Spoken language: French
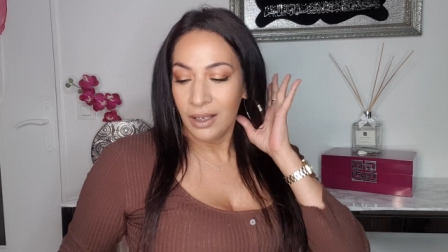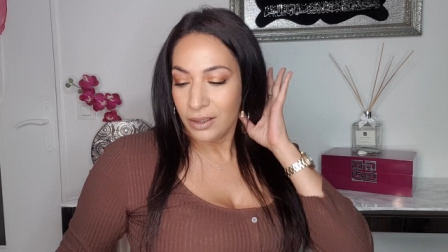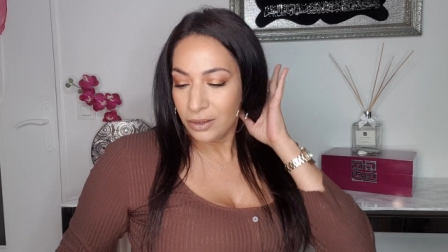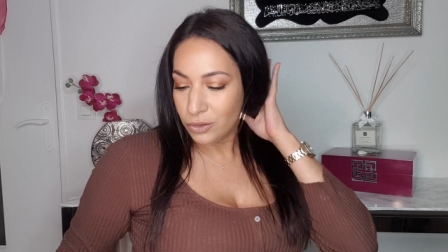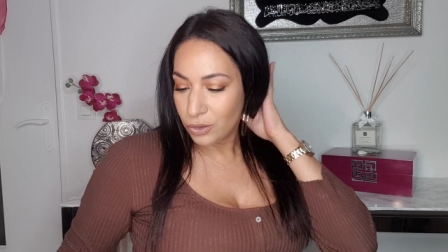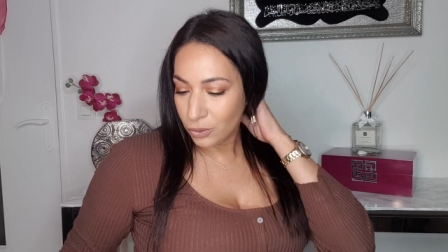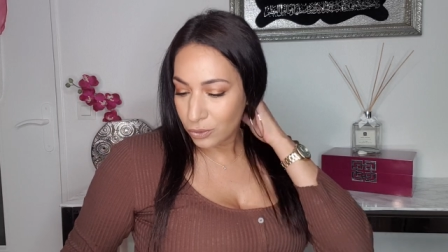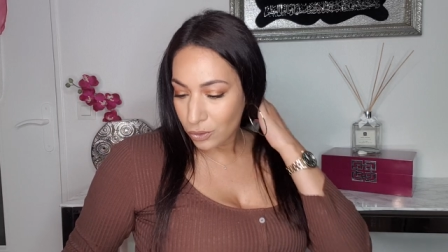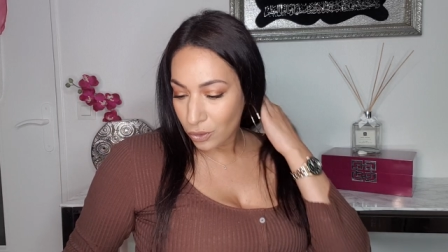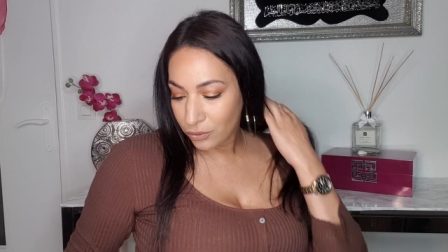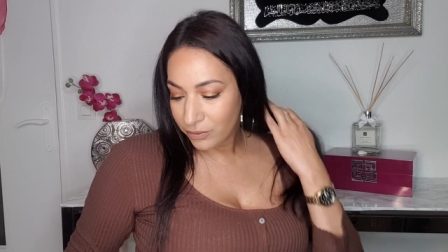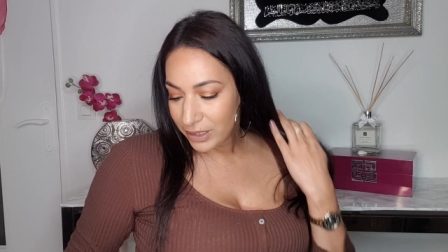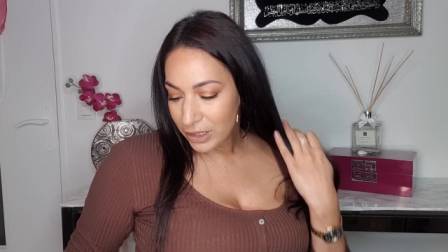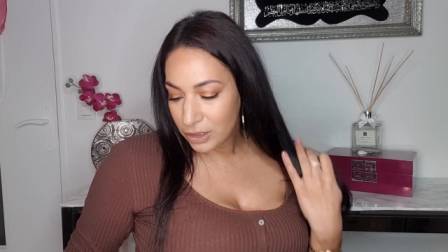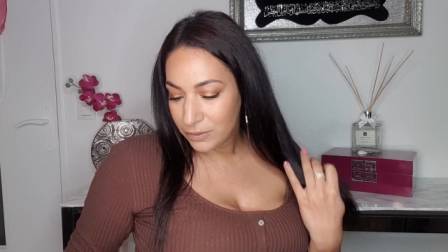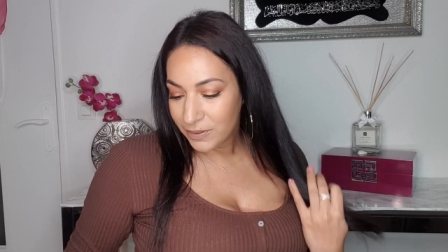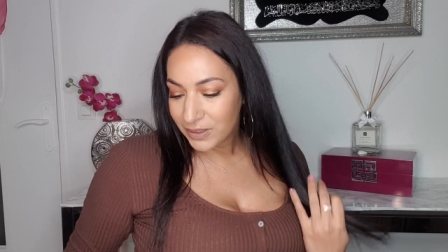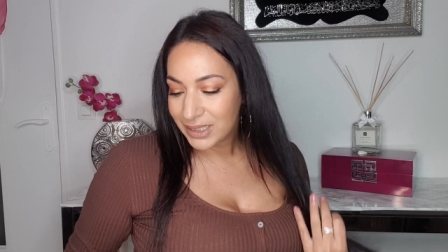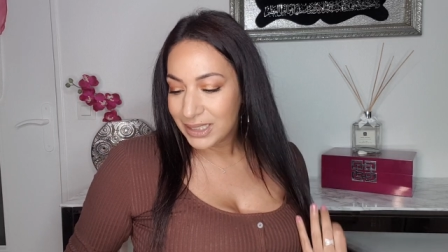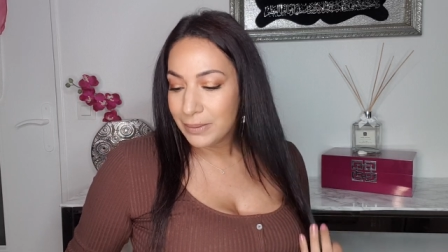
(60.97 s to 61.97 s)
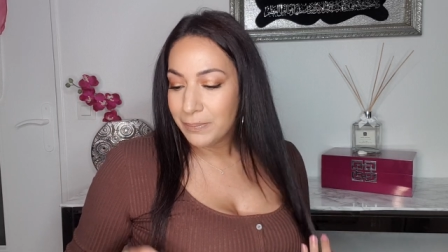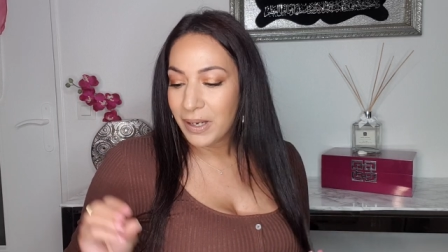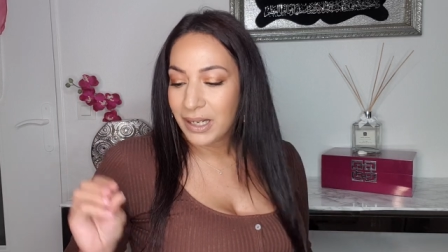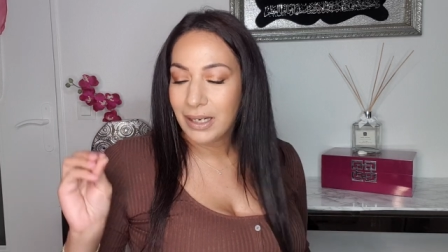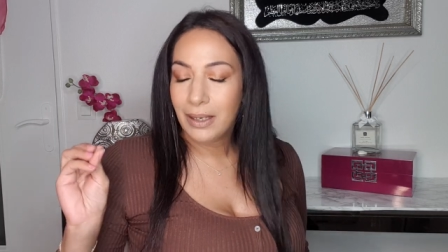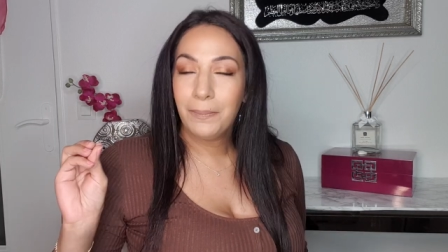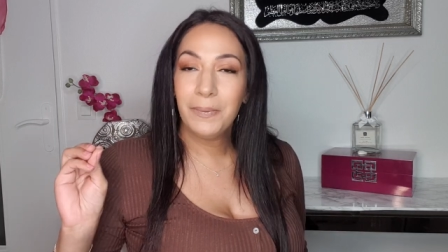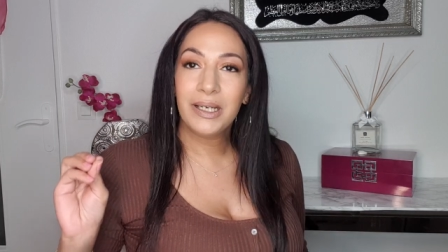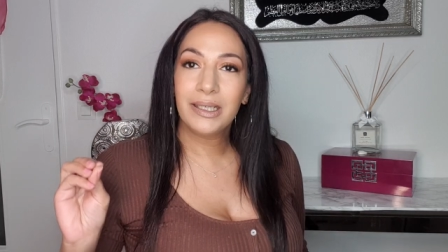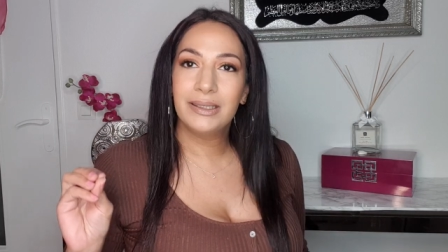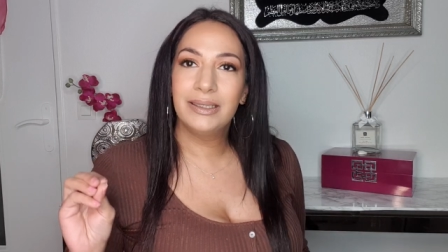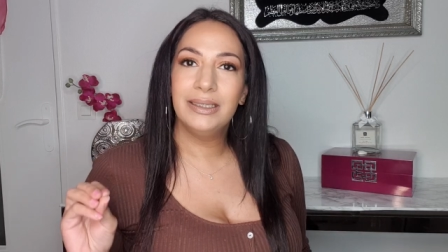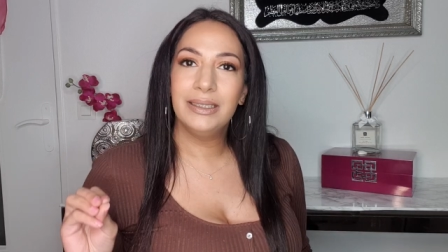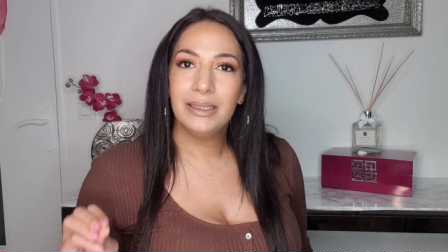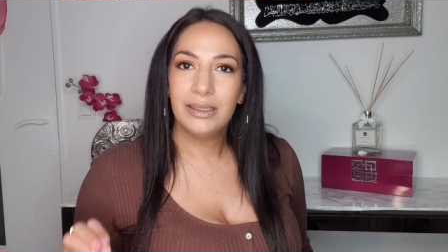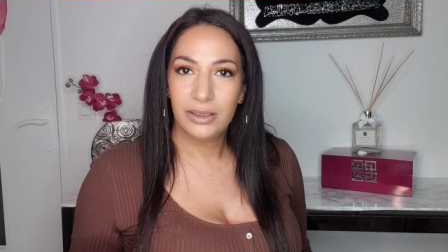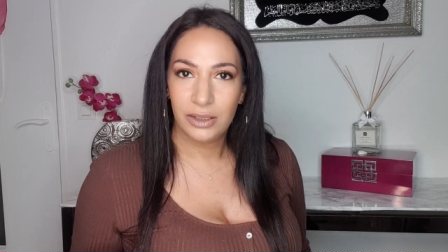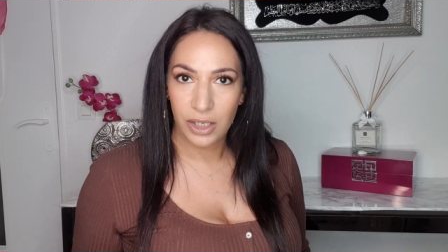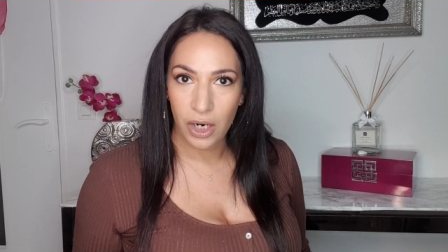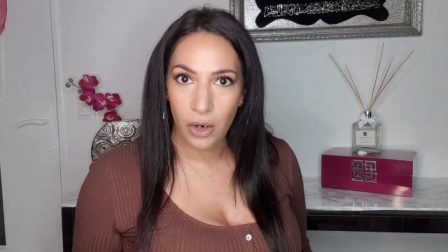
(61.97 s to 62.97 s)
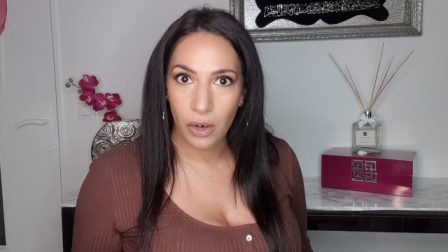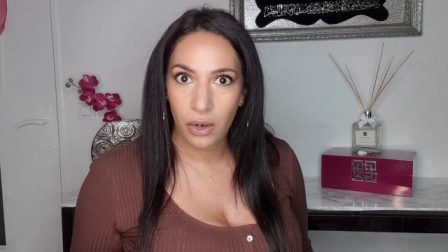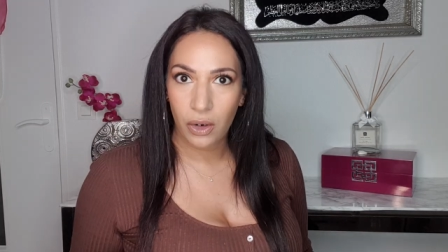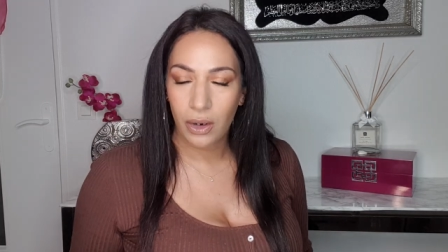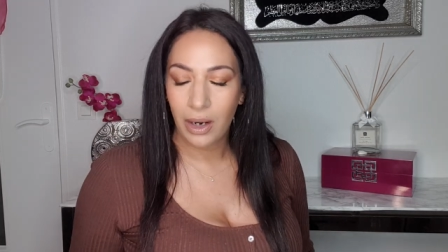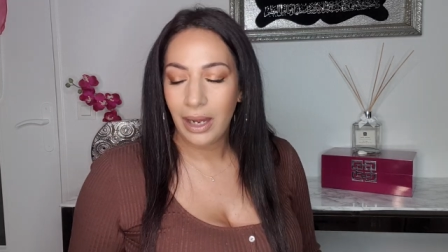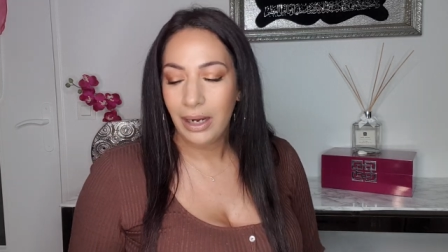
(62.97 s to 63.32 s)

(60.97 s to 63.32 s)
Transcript: Donc on va commencer par la partie corps.